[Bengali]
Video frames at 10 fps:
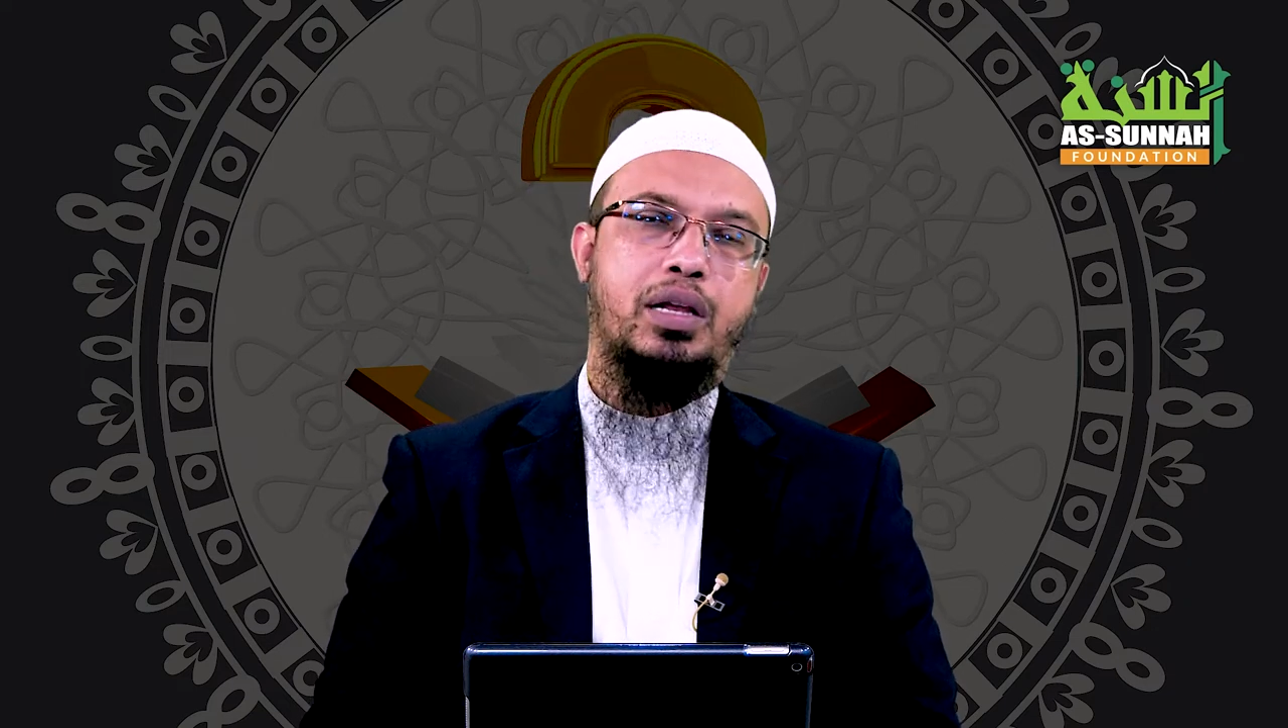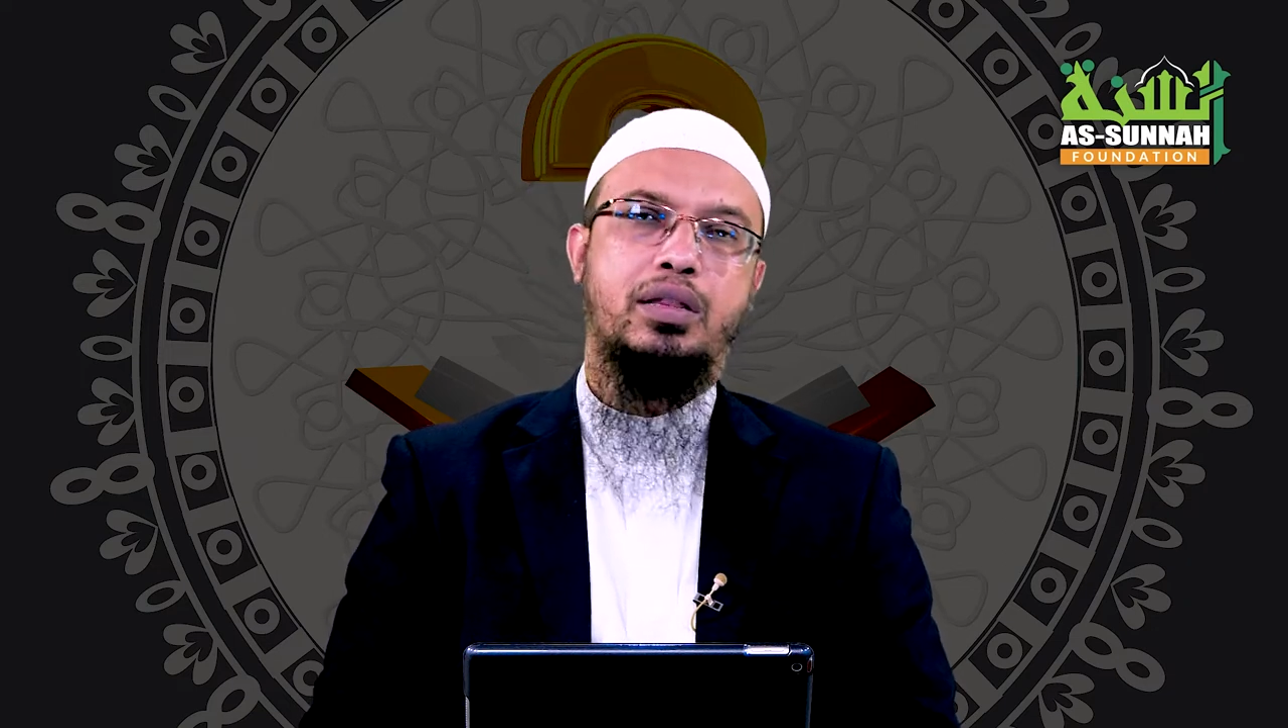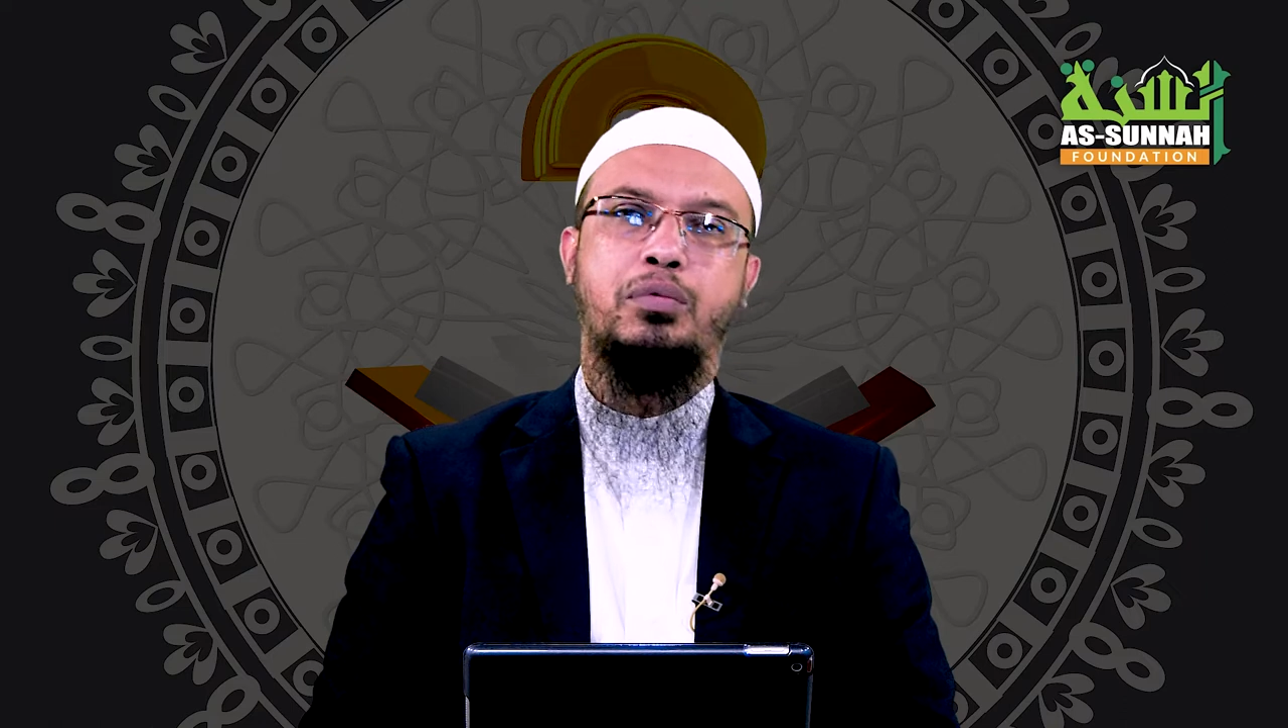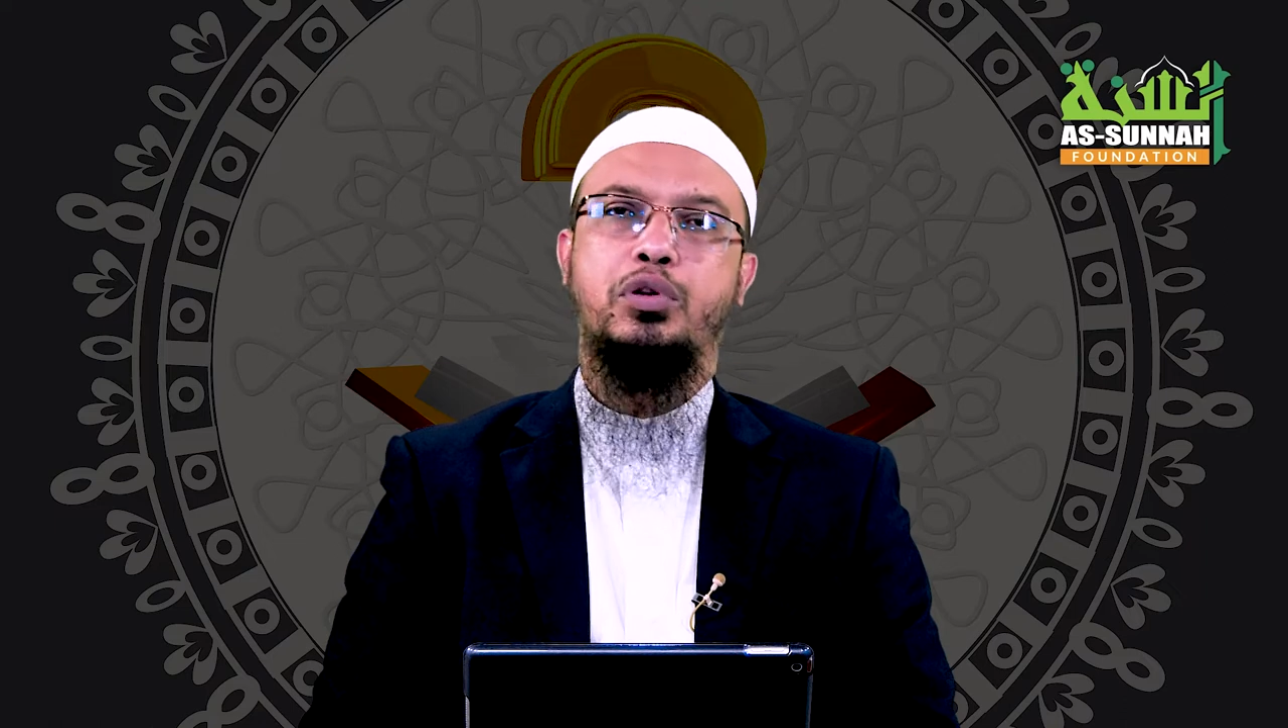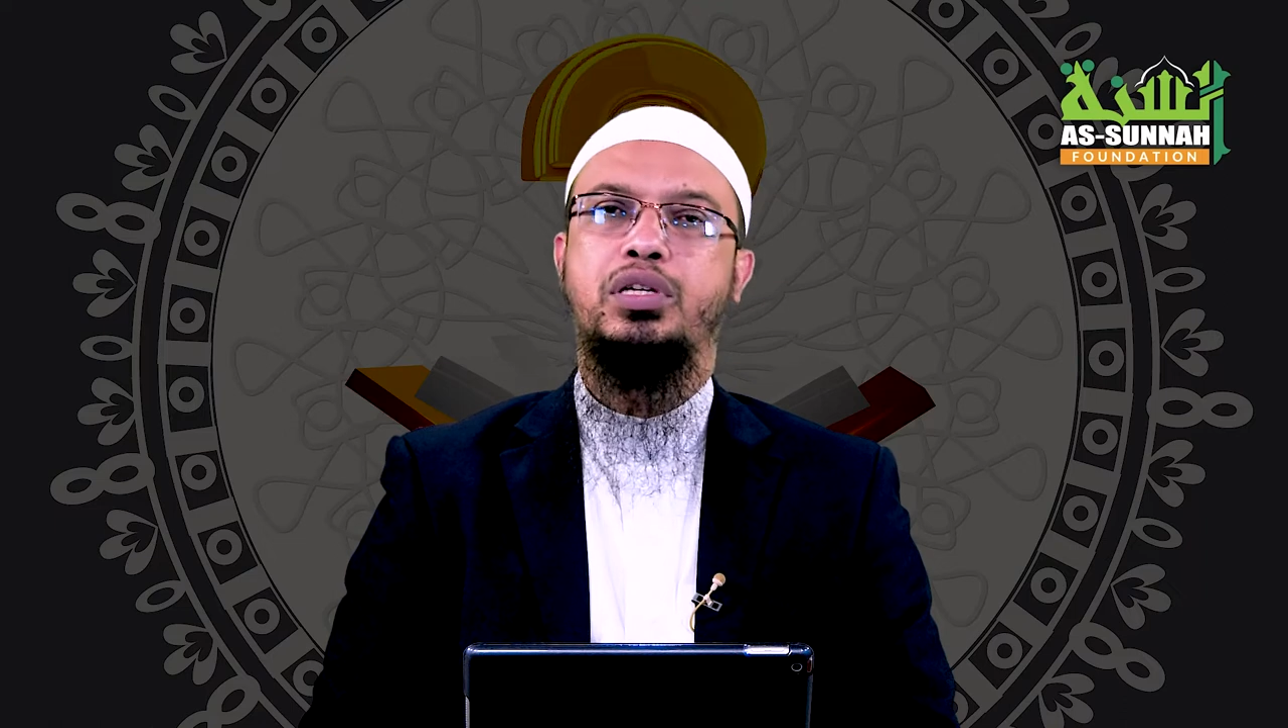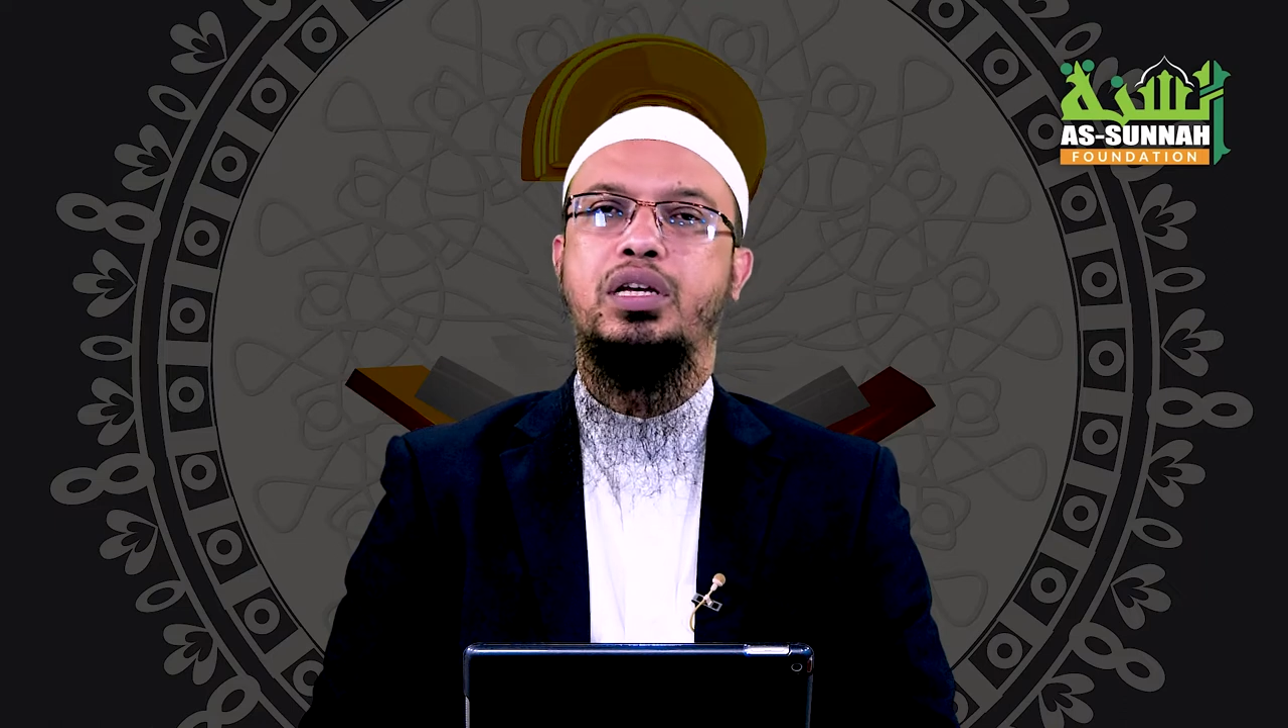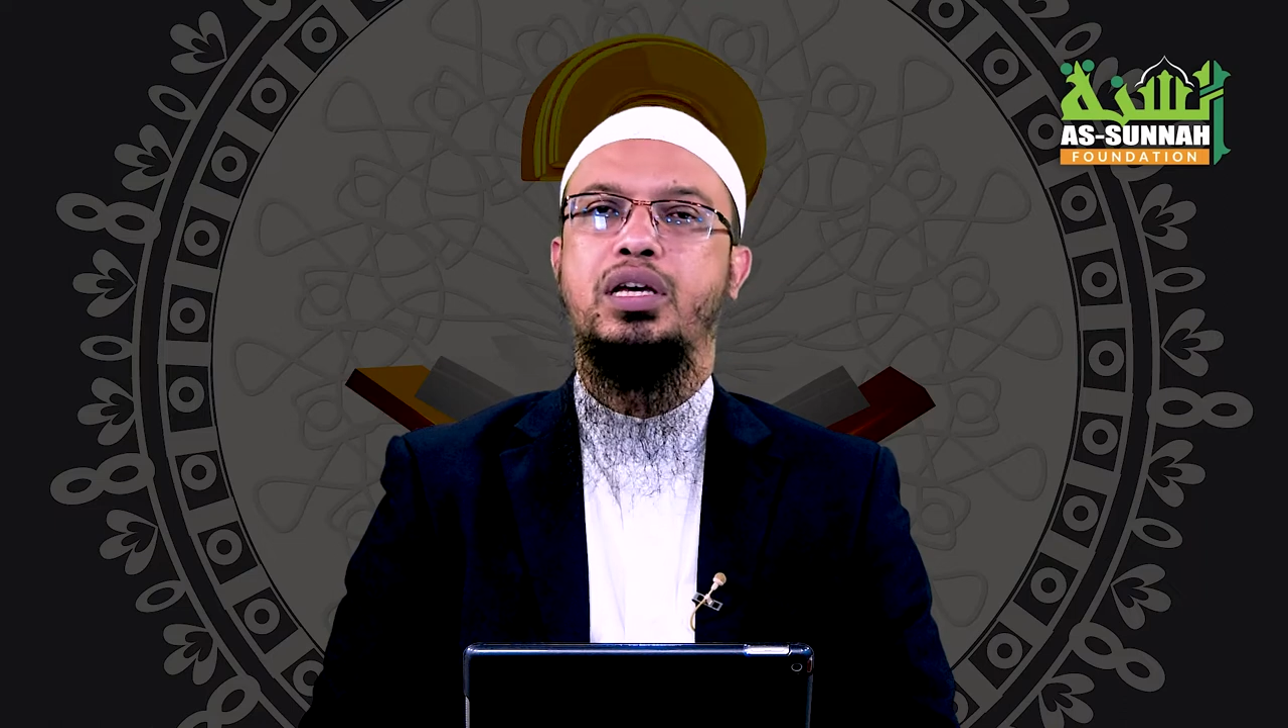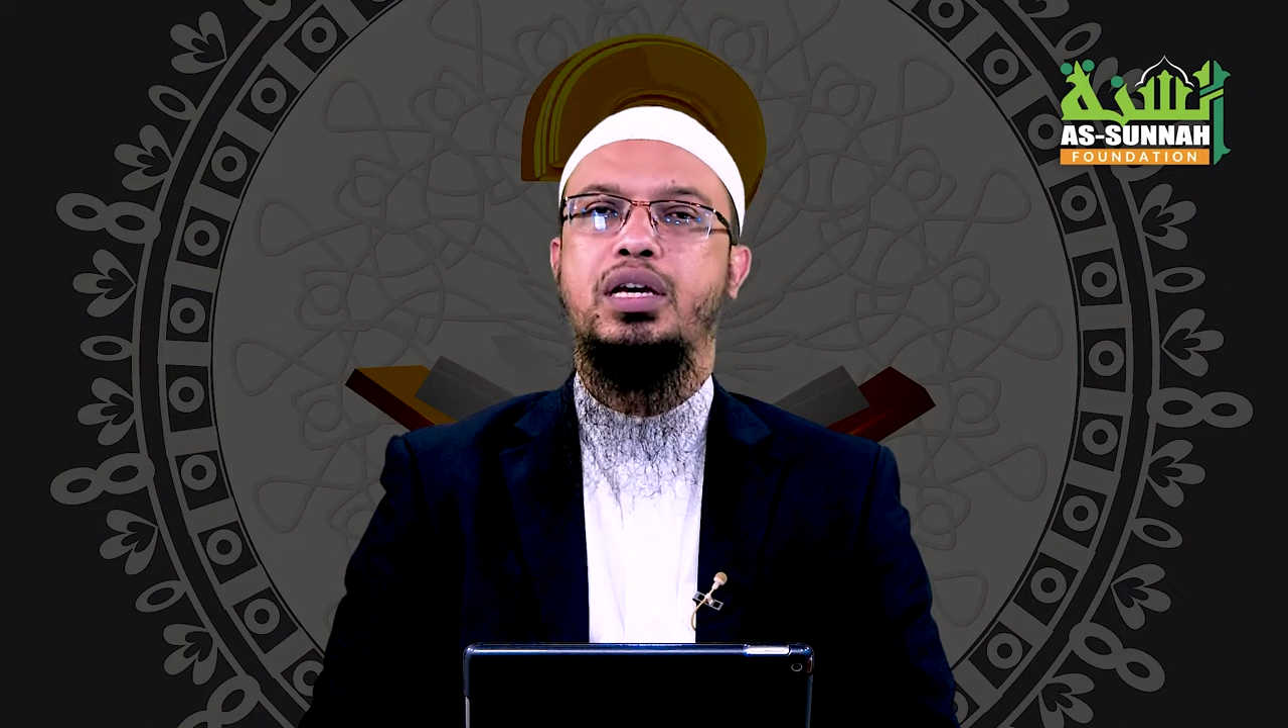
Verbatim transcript: আল্লাহ তালা বলেছেন